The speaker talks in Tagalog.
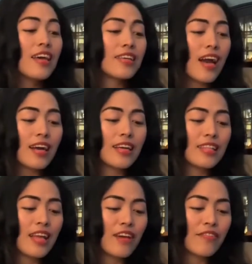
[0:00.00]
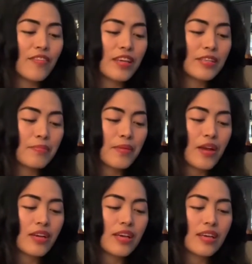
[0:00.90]
Gaga Life in
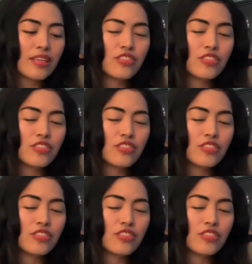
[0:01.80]
America,